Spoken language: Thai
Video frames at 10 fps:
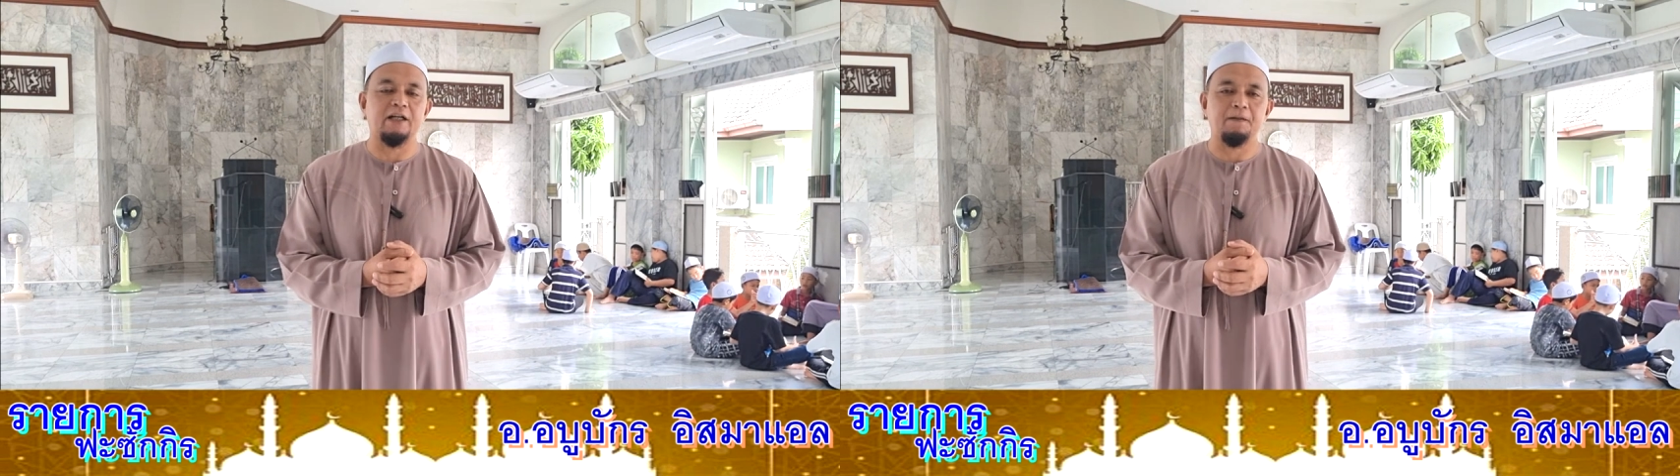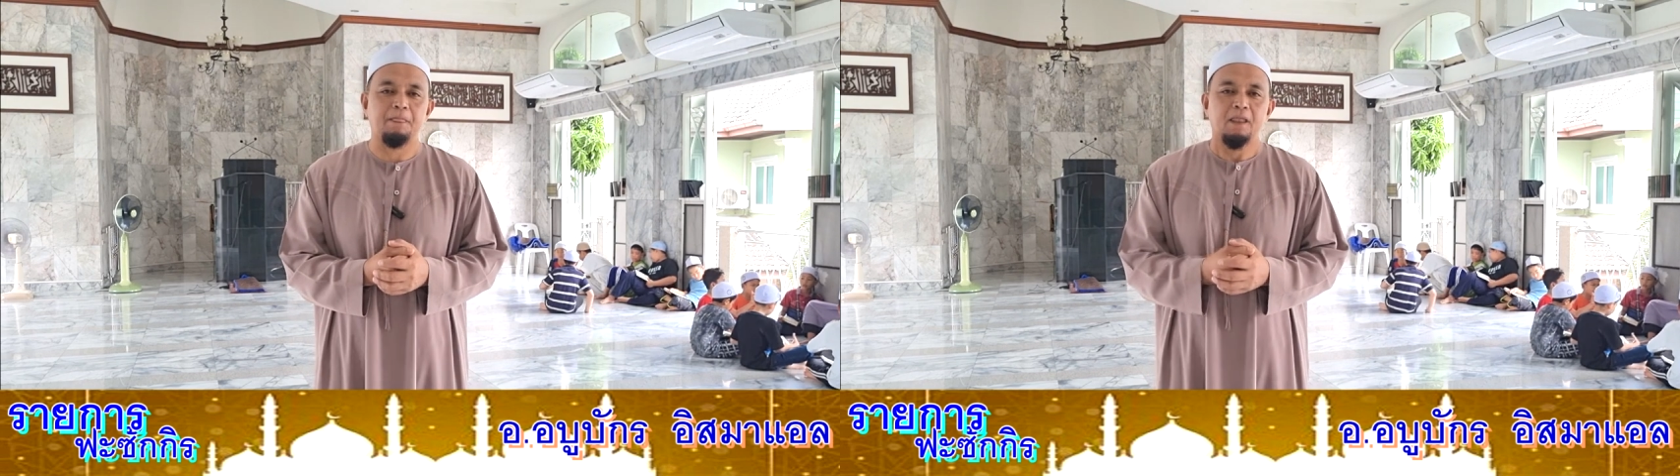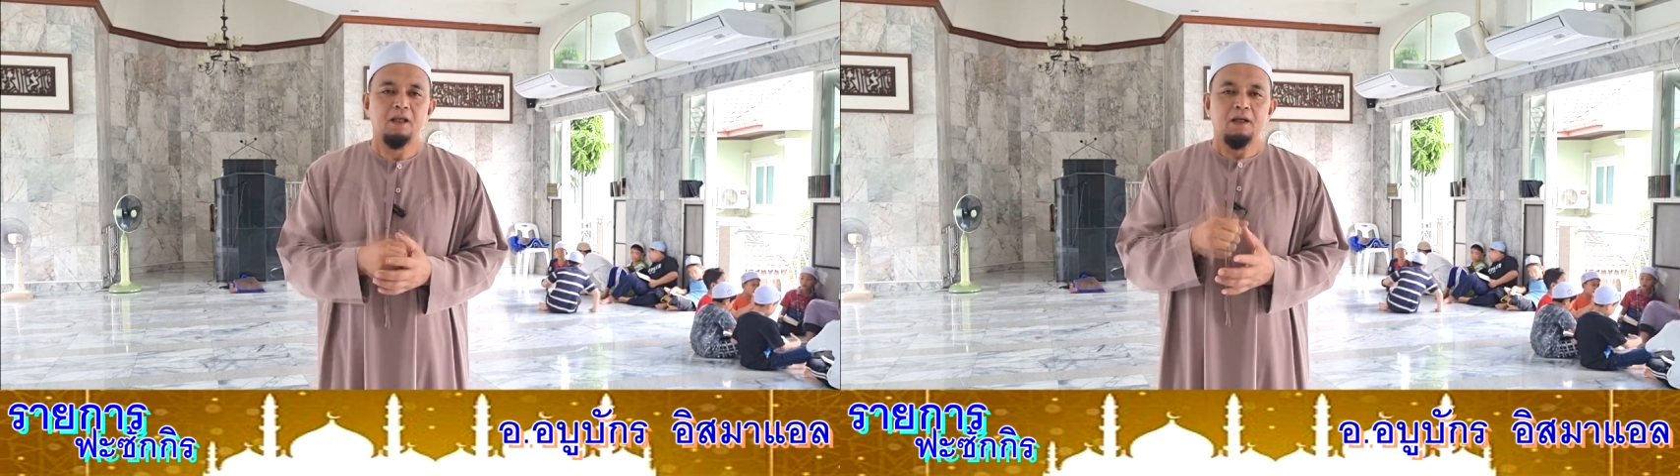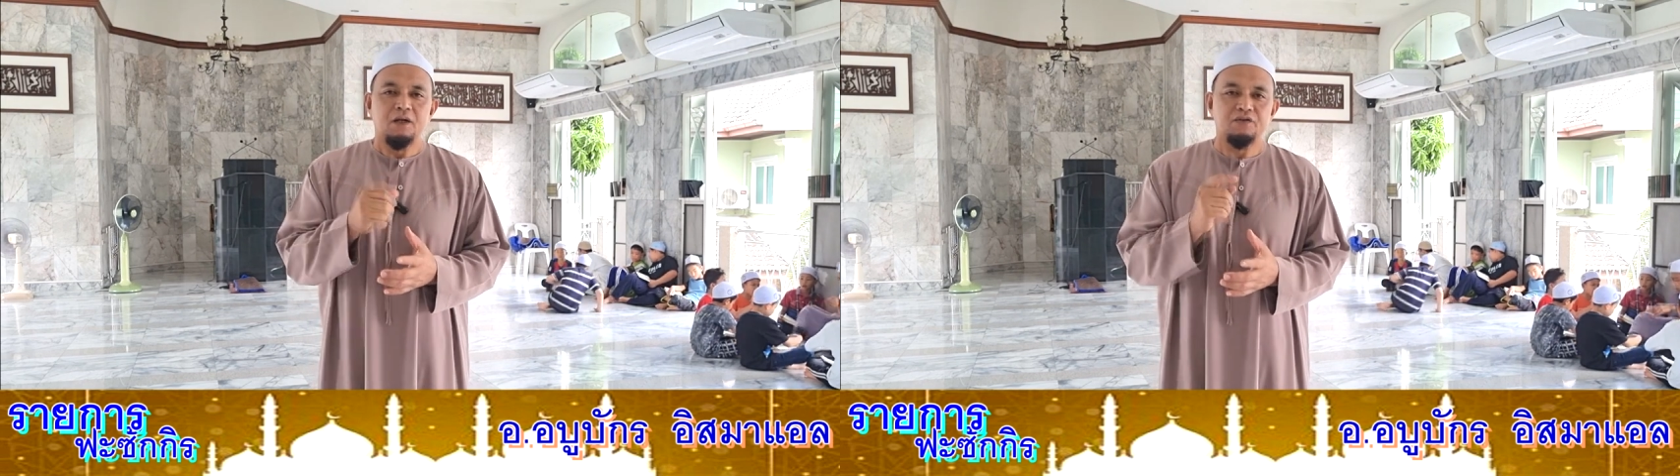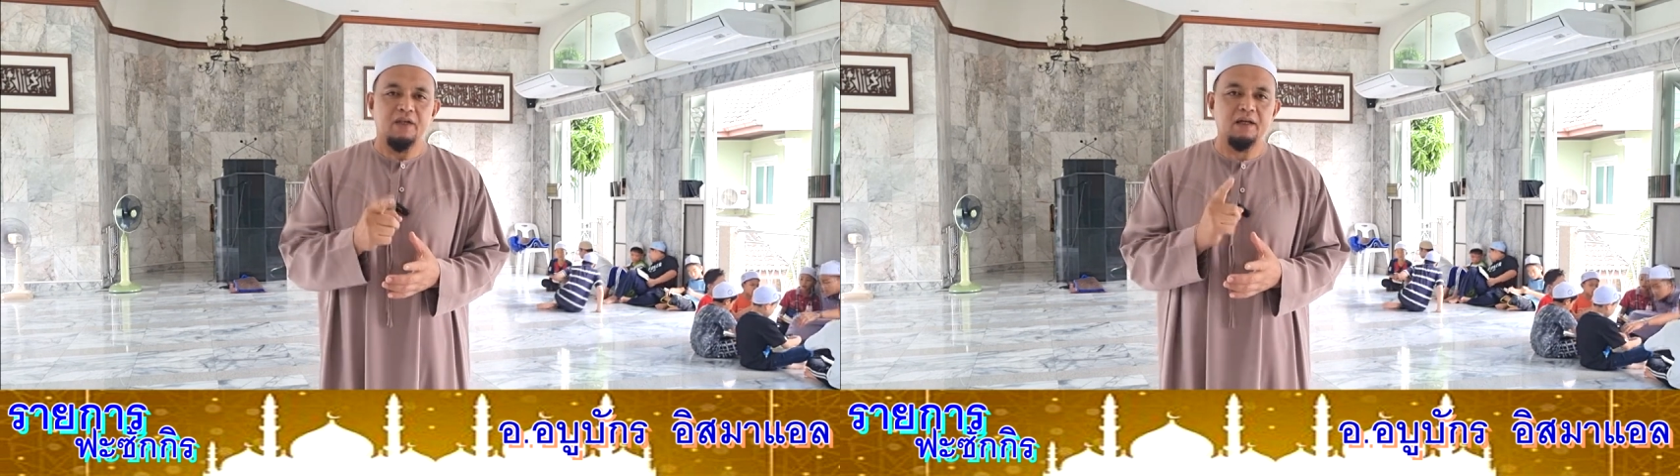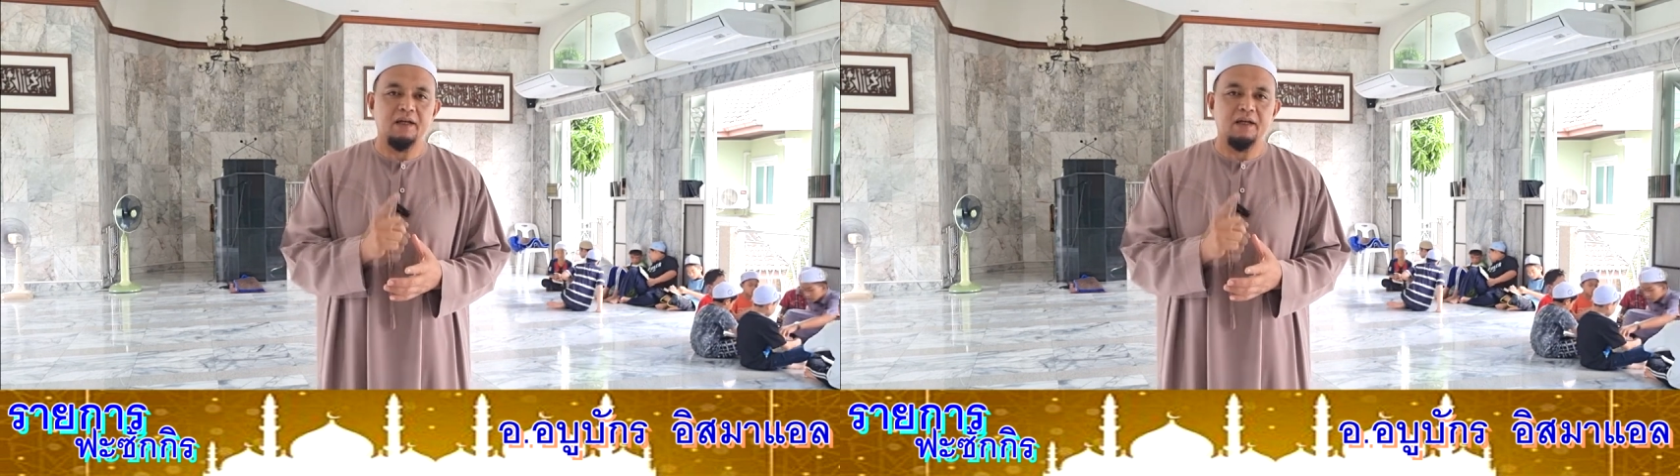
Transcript: ยัน สิ่ง